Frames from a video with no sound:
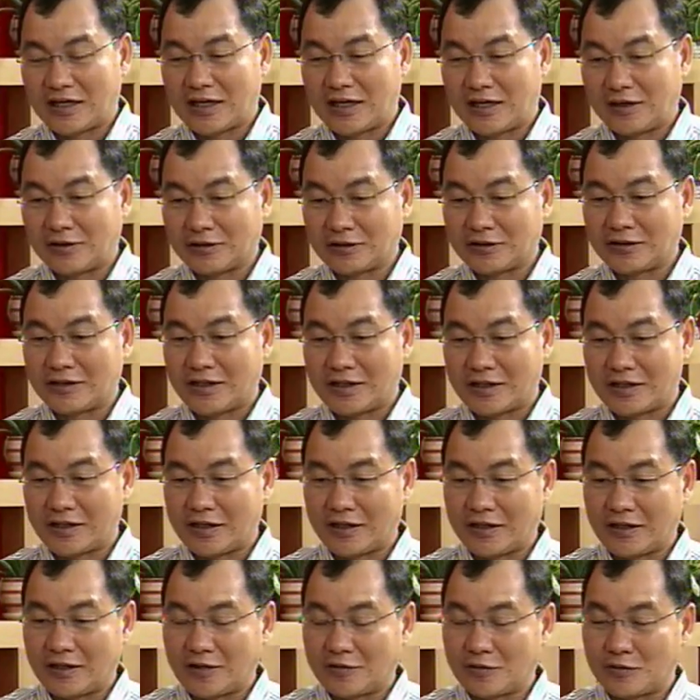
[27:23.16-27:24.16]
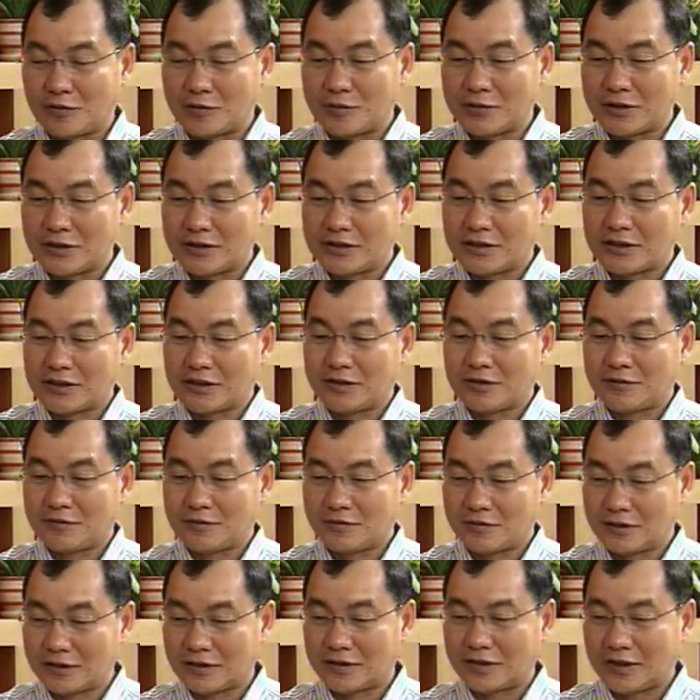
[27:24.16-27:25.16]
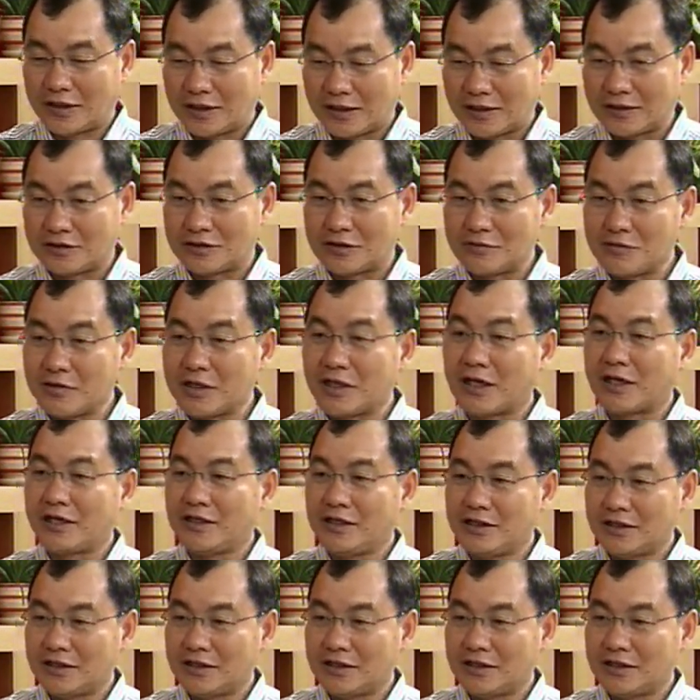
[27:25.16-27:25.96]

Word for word: 啊，也给我们这个啊人民啊